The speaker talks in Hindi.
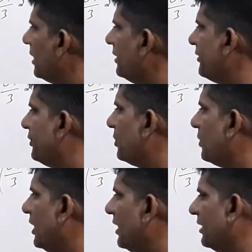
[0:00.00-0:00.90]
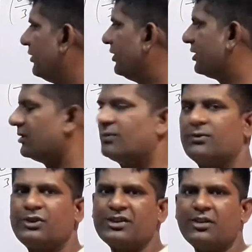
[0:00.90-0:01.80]
ये जीरो है सिक्स
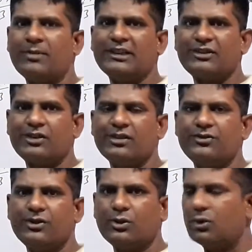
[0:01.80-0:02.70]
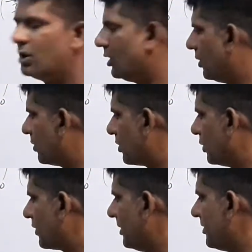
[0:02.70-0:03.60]
सिक्सटीन माइनस सिक्सटीन जीरो और
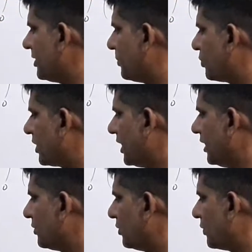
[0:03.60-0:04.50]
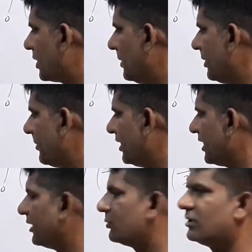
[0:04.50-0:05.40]
लोअर लिमिट जब पुट करेंगे तो लोअर लिमिट में क्या
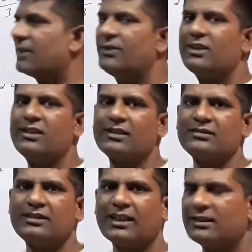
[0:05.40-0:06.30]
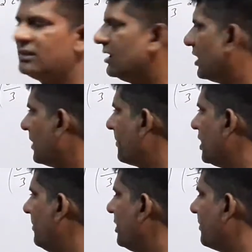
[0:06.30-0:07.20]
कहते हैं डेफिनेट इंटीग्रेशन क्या कहती है अपर
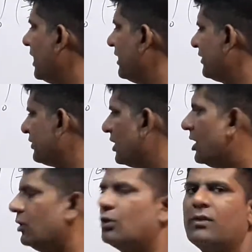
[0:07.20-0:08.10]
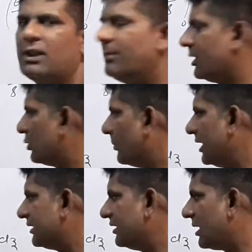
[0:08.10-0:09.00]
लिमिट माइनस लोअर लिमिट तो
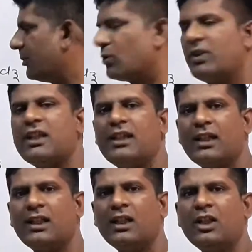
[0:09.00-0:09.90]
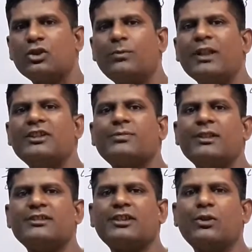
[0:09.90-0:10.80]
माइनस यहाँ पे ऑलरेडी है तो माइनस
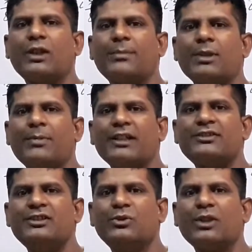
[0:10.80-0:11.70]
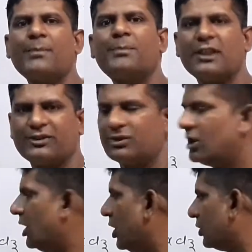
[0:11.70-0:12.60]
माइनस क्या हो गया आपके पास ये हो गया प्लस
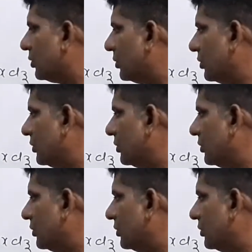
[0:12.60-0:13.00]
तो